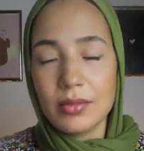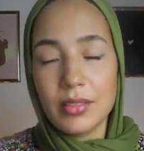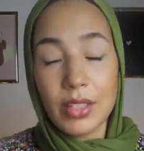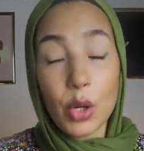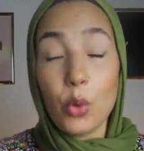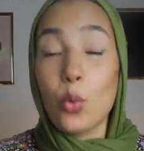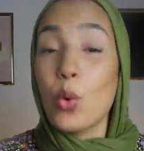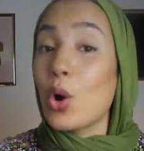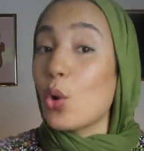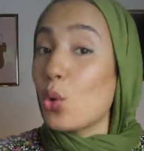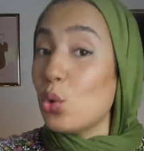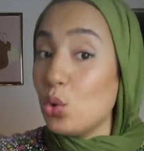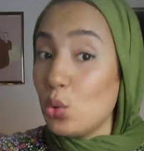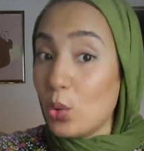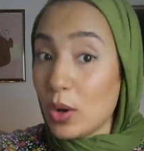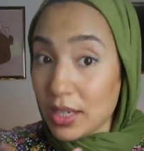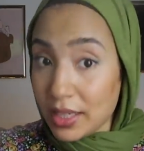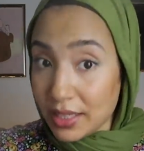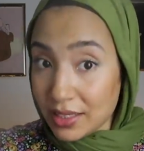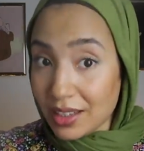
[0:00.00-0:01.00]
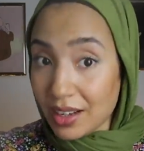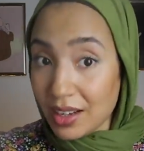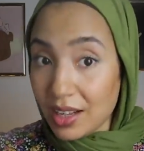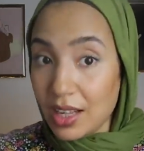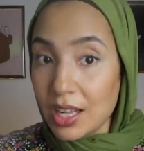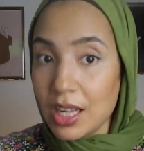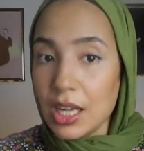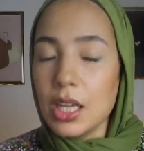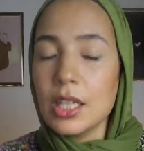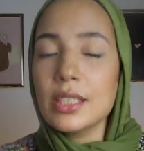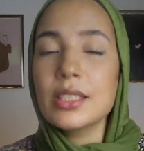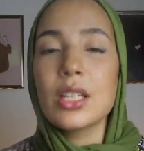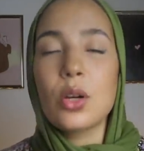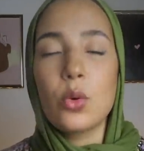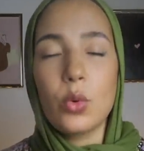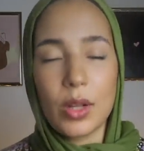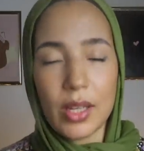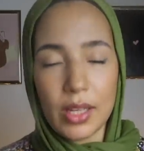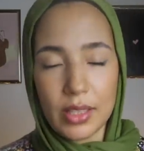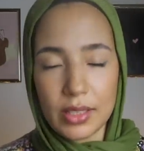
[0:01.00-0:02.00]
اللي هو خو الوالده حتى
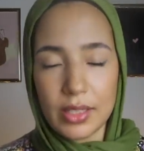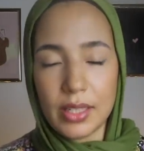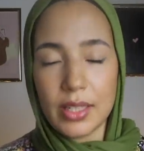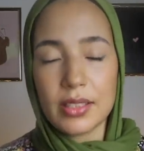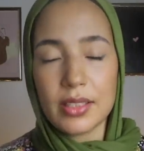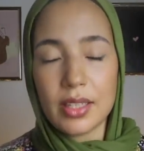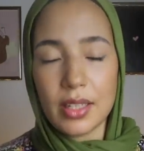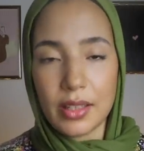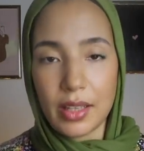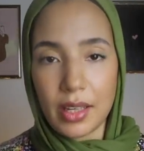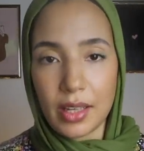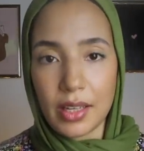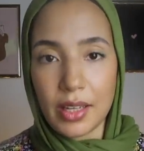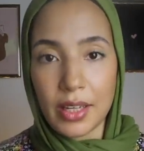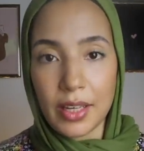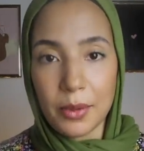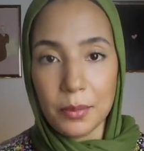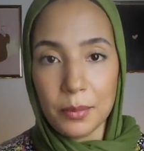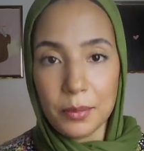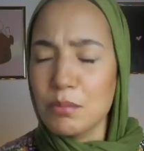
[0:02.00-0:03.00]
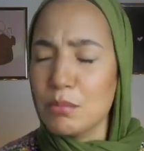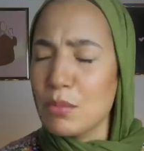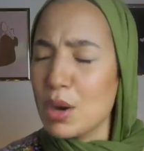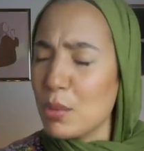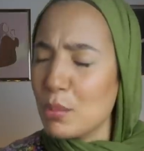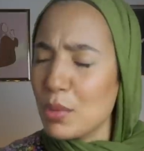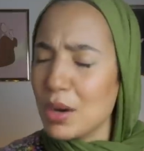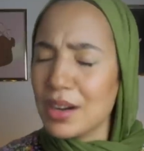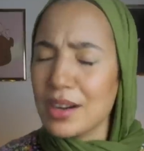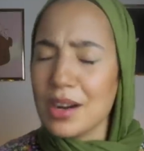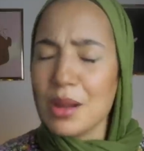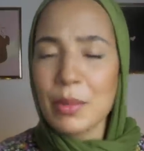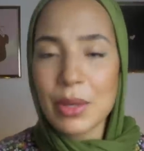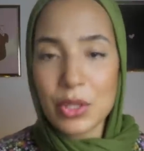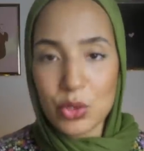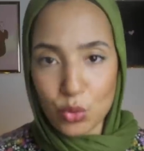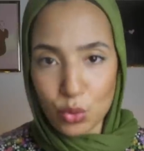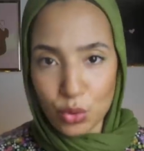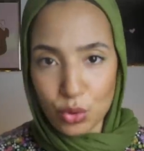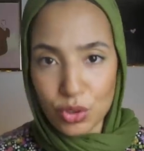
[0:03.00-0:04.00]
هو كان تيعتدي عليا ما مره
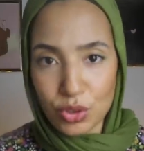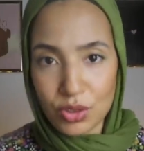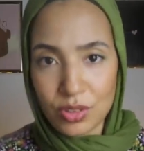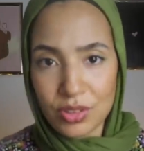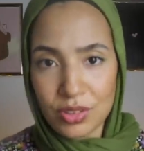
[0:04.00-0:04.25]
ما زوج